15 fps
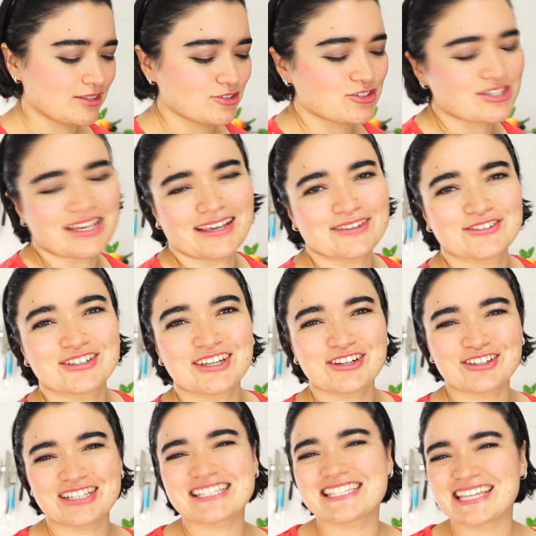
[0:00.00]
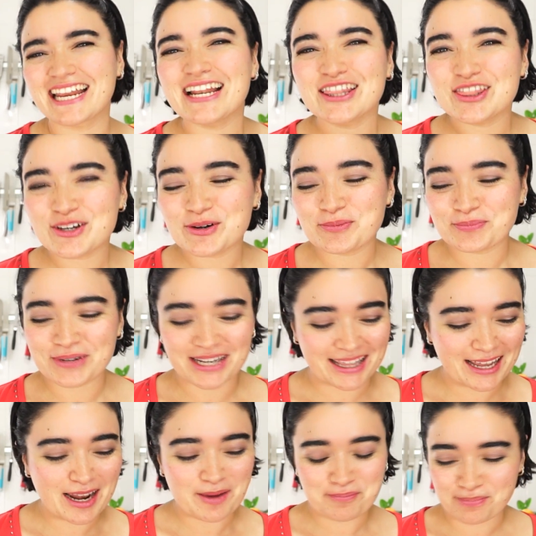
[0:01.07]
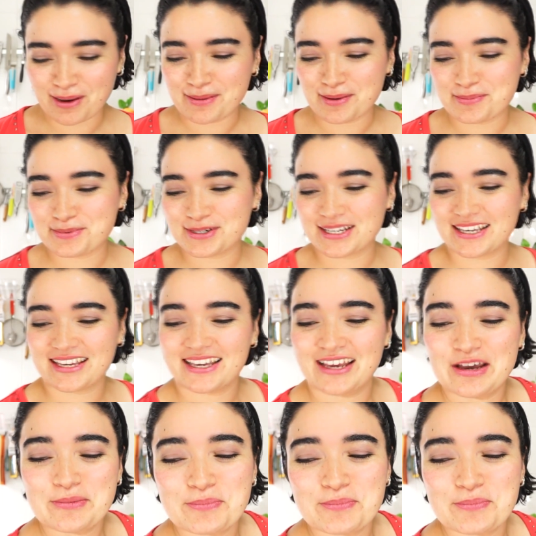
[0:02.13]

sé, no quiero decir el nombre de las papas porque